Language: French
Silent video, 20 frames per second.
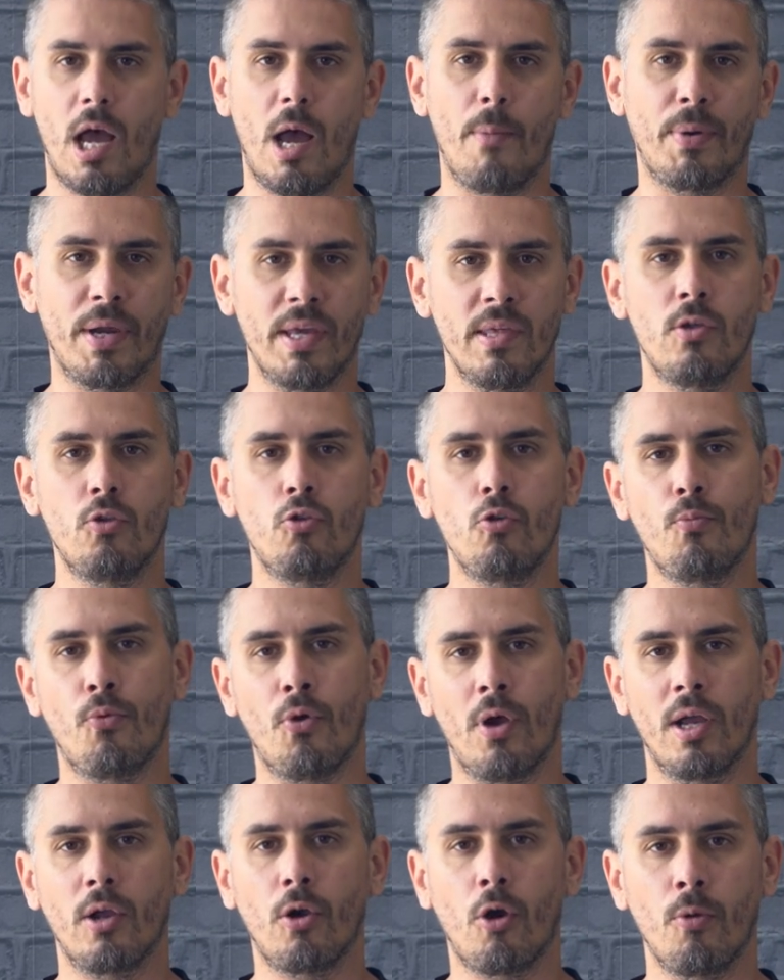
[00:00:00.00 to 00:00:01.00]
Après, si tu
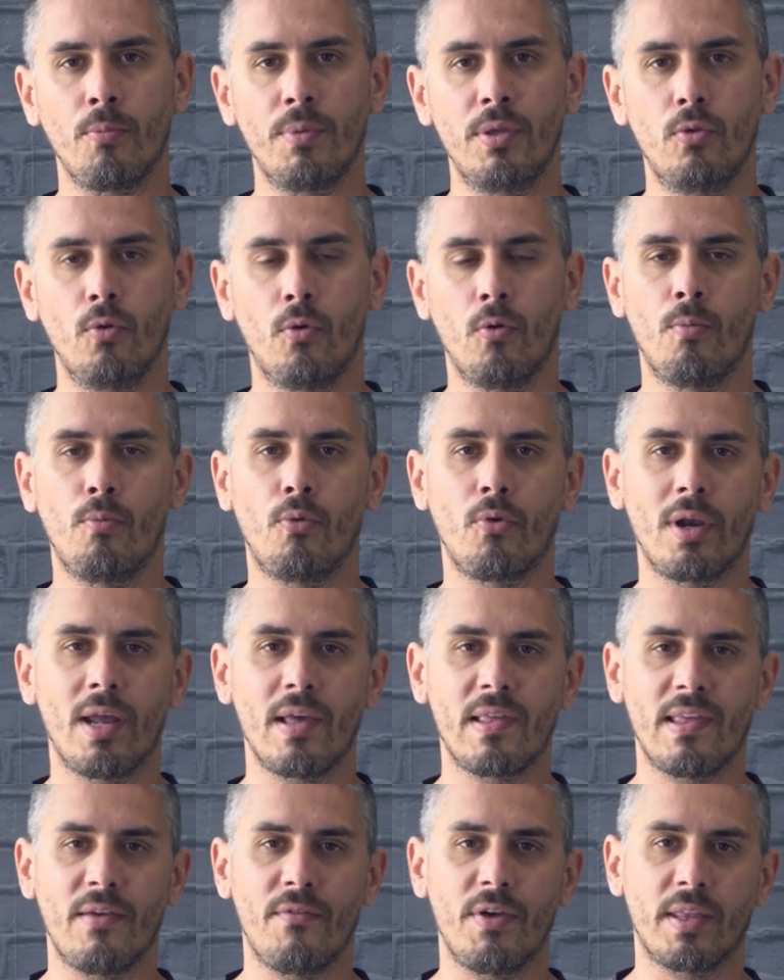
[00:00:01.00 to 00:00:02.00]
prends un grand bidon, bon
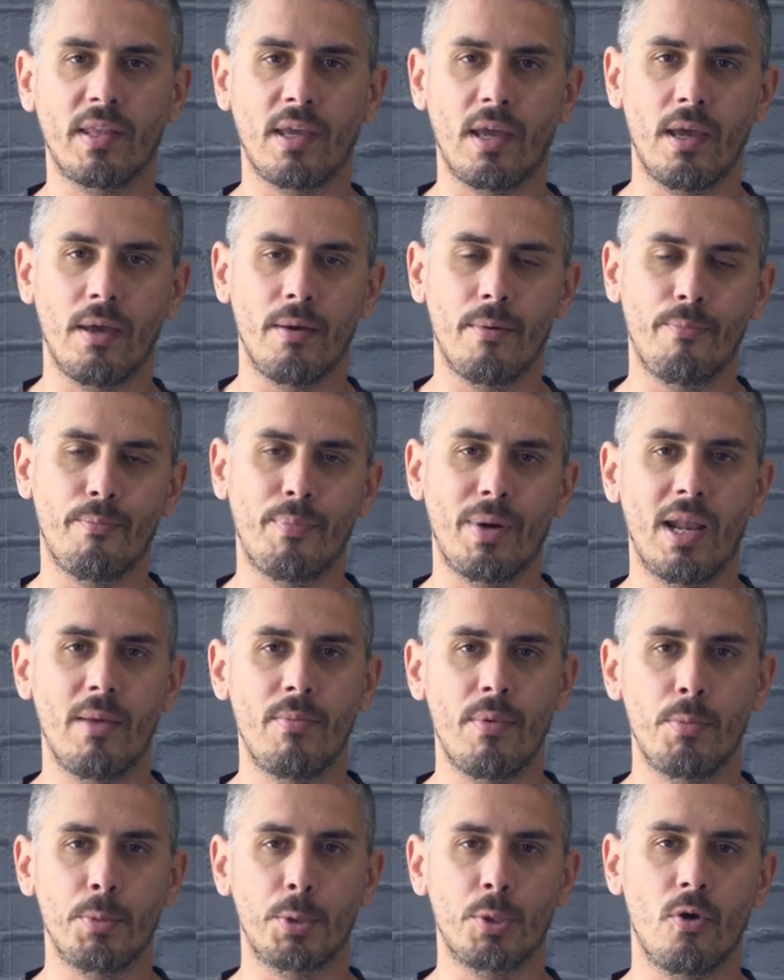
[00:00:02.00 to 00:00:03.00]
là, ça va être pas la
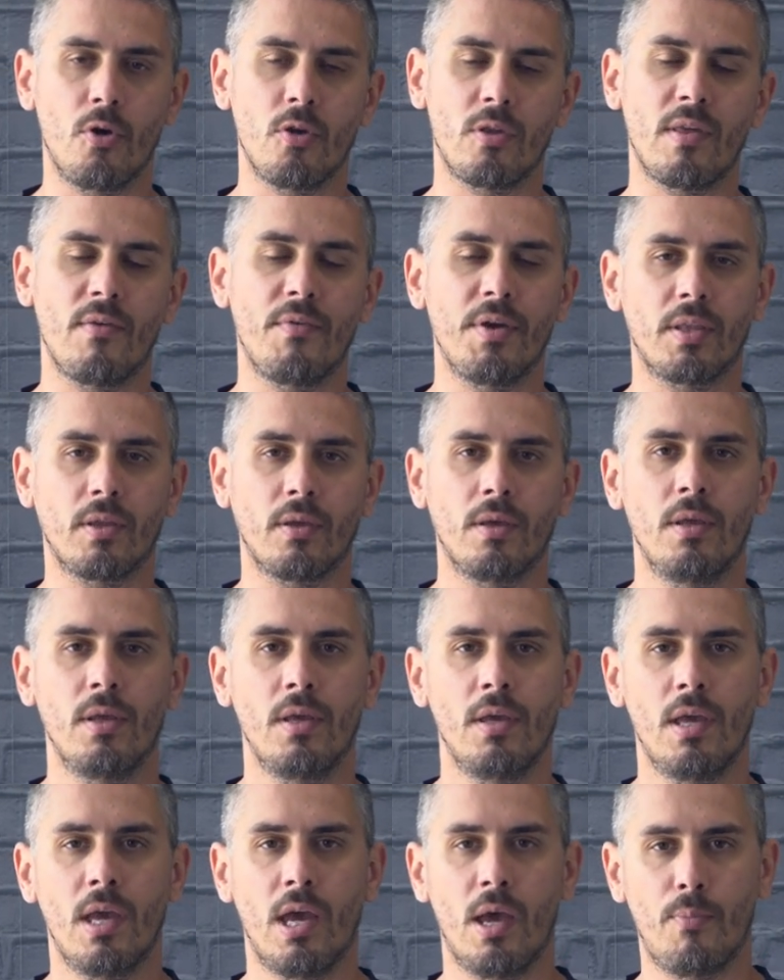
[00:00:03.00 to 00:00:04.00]
même chose, ça va être
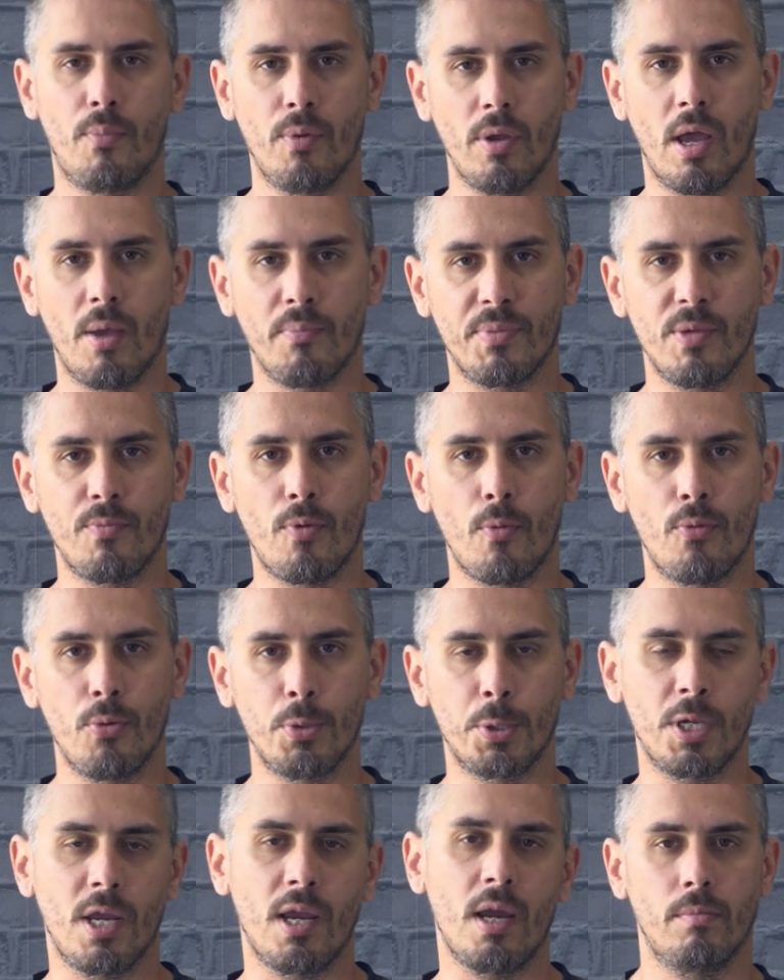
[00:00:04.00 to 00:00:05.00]
un, peu, un petit peu plus
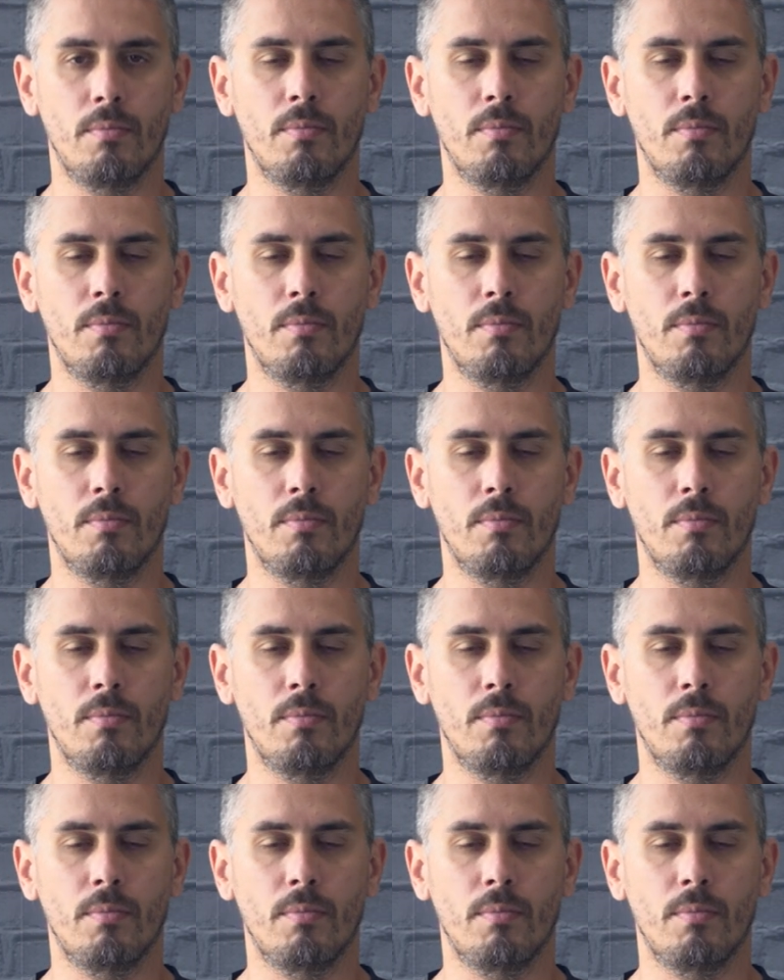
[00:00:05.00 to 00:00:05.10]
cher.